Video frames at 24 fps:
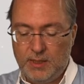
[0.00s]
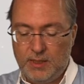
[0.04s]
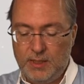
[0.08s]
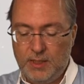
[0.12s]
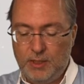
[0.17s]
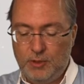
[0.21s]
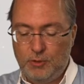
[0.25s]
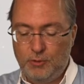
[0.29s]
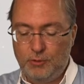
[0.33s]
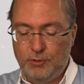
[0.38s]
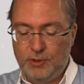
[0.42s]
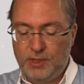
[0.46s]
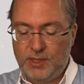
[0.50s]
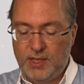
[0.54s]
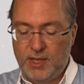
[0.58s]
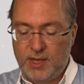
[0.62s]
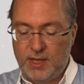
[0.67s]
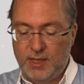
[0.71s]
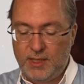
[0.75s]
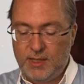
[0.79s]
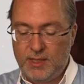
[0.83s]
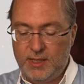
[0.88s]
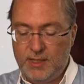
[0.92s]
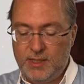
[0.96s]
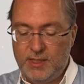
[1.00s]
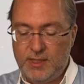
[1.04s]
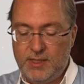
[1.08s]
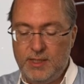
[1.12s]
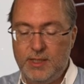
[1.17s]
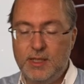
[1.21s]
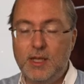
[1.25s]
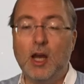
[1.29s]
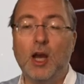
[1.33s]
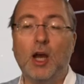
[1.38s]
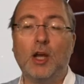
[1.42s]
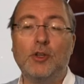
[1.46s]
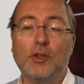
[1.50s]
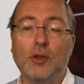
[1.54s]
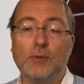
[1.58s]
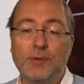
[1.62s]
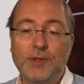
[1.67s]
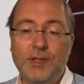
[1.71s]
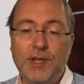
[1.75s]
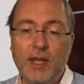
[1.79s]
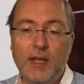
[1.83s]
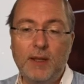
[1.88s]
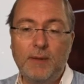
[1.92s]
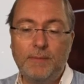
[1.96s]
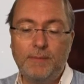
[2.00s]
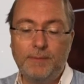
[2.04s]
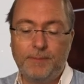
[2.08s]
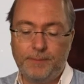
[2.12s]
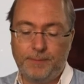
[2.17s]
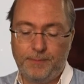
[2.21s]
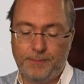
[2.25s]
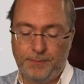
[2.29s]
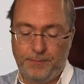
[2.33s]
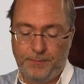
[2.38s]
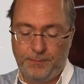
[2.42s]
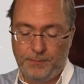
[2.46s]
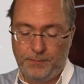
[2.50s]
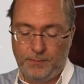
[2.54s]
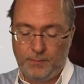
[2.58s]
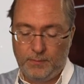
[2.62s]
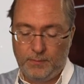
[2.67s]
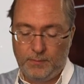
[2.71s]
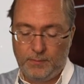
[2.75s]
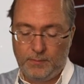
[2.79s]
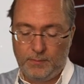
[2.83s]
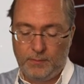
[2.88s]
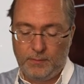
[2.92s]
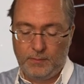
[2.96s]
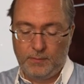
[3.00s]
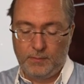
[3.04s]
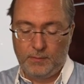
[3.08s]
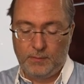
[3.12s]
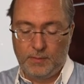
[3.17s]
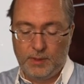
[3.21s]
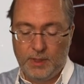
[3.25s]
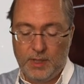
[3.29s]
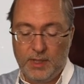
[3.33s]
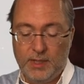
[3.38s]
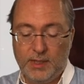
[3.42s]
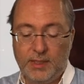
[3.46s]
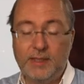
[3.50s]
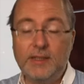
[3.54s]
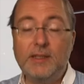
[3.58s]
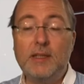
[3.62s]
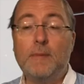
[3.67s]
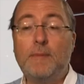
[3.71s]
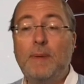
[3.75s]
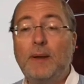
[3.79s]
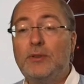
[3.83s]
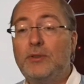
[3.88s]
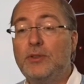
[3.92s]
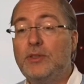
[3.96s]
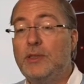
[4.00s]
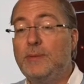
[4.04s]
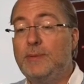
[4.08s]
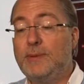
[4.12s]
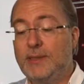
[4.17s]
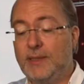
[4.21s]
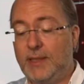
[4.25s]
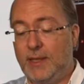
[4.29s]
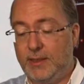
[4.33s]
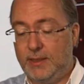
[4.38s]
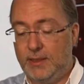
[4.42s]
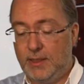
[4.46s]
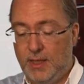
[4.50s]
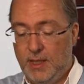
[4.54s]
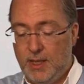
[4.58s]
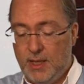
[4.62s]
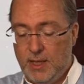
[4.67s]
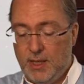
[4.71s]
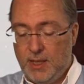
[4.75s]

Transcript: qui contient ici un objet qui n'est pas de type thread.